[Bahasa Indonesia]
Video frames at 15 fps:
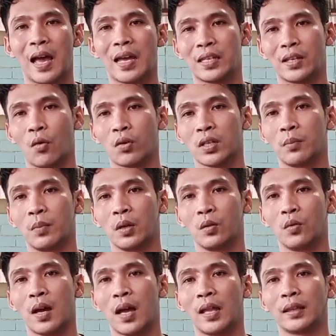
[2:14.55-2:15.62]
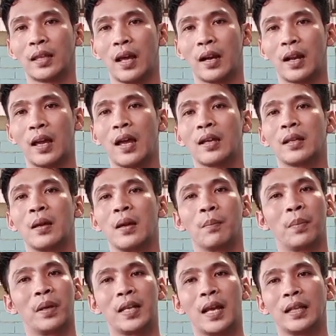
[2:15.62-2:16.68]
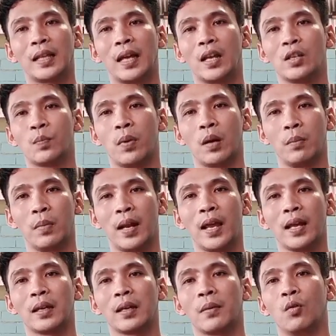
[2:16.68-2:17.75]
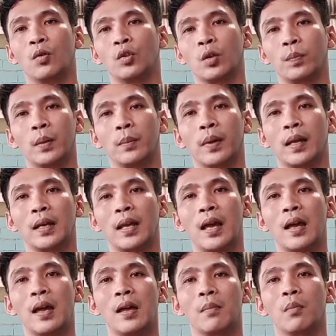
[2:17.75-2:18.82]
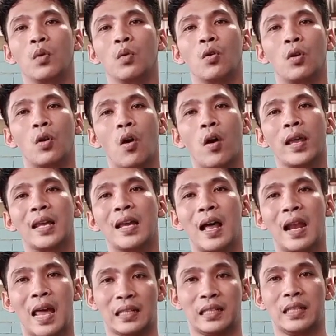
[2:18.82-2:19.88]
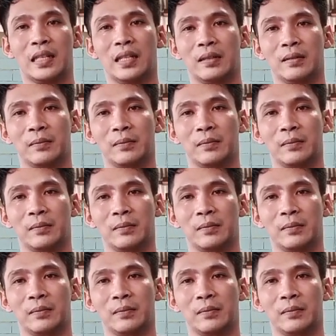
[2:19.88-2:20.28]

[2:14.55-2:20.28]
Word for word: hasil crossingan temen gue antara penjantannya Super Black, untuk female-nya Blue Koi Galaxy.